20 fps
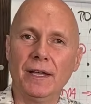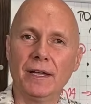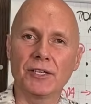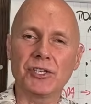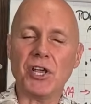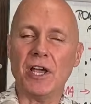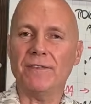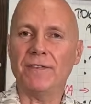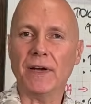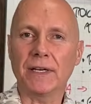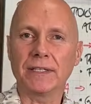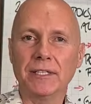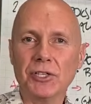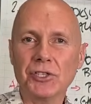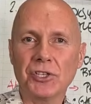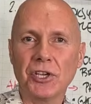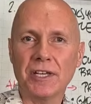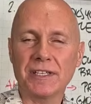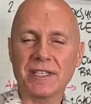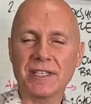Czy ja
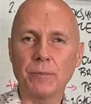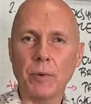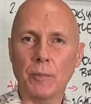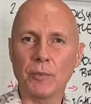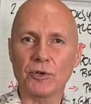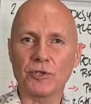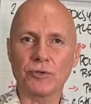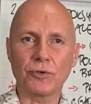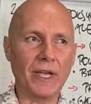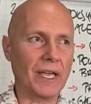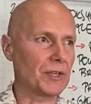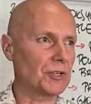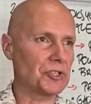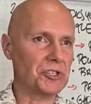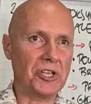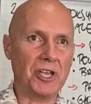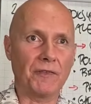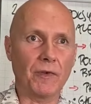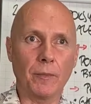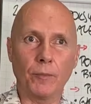faktycznie jestem po prostu
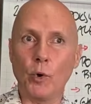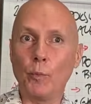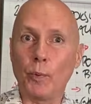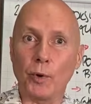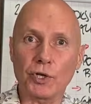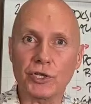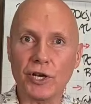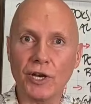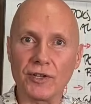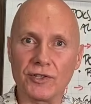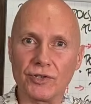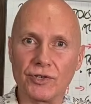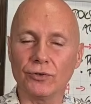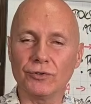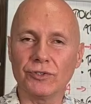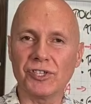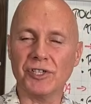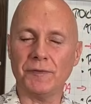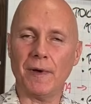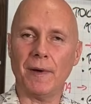jakiś, nie wiem,
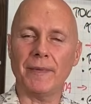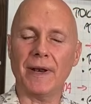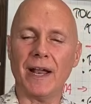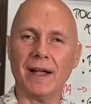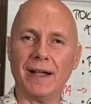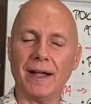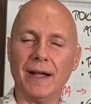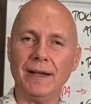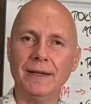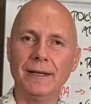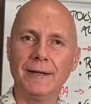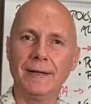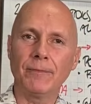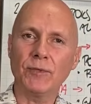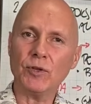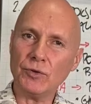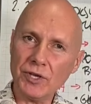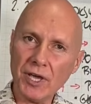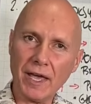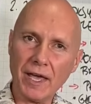upośledzony, że mam raka?
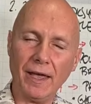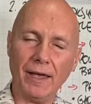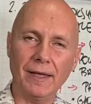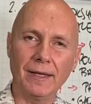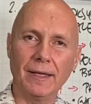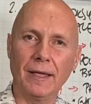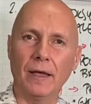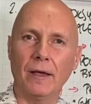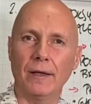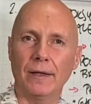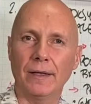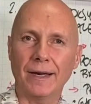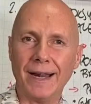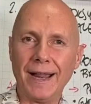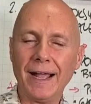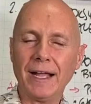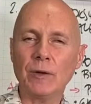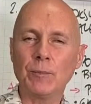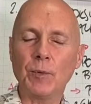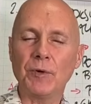No nie.
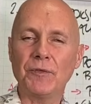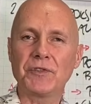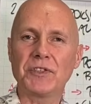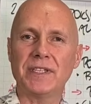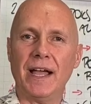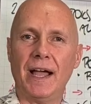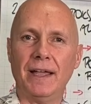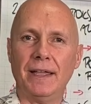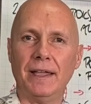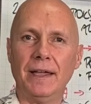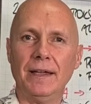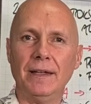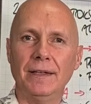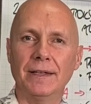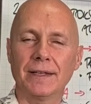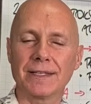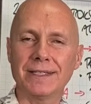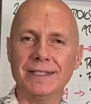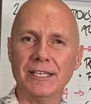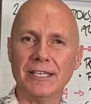Rak powstaje
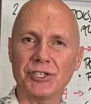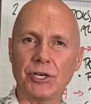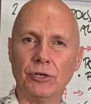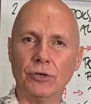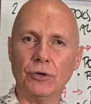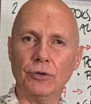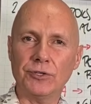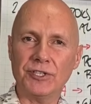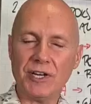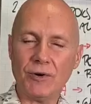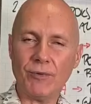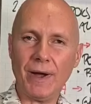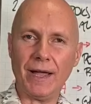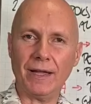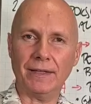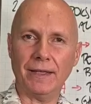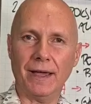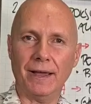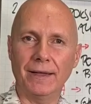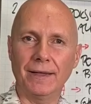z naszego
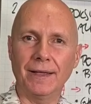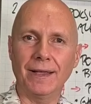działania.